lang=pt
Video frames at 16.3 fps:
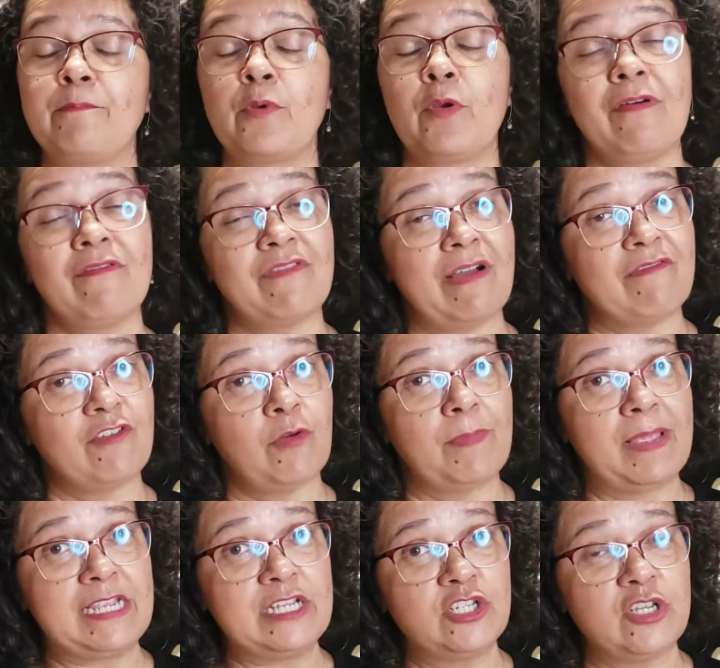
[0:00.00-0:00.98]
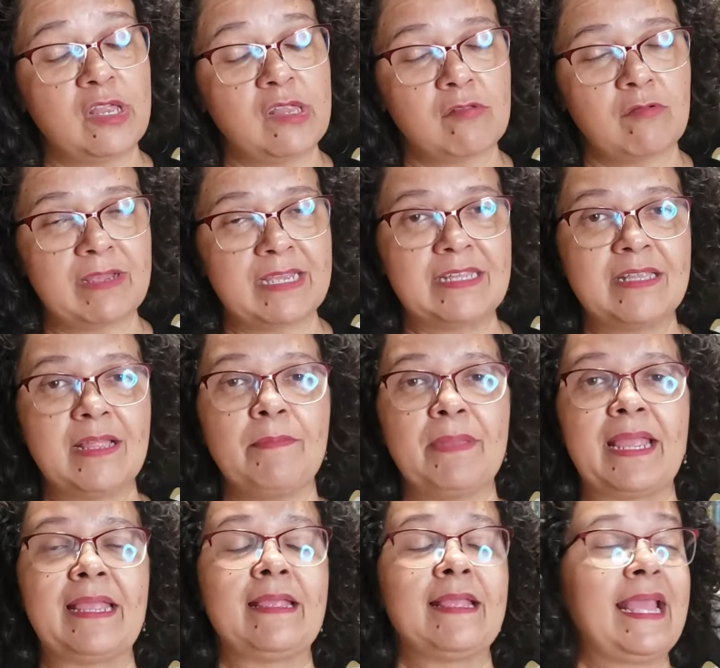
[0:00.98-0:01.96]
provavelmente isso aqui
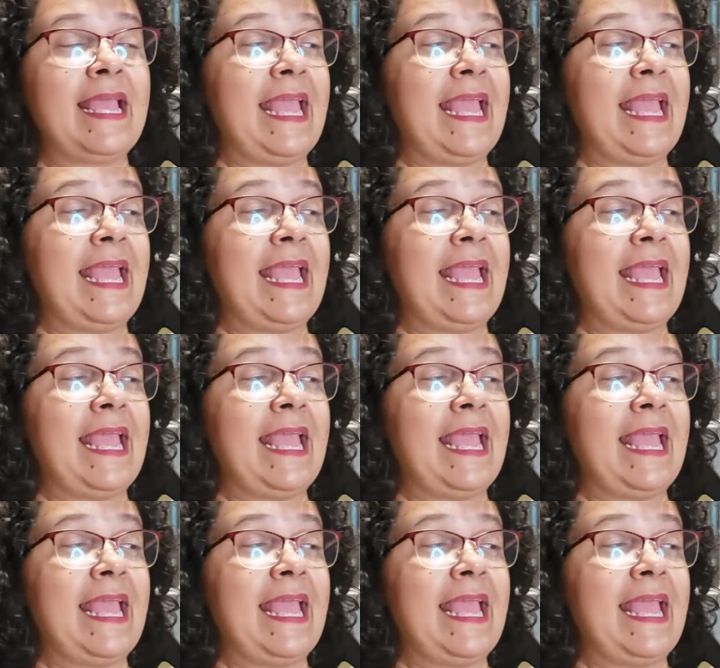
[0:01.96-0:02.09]
também.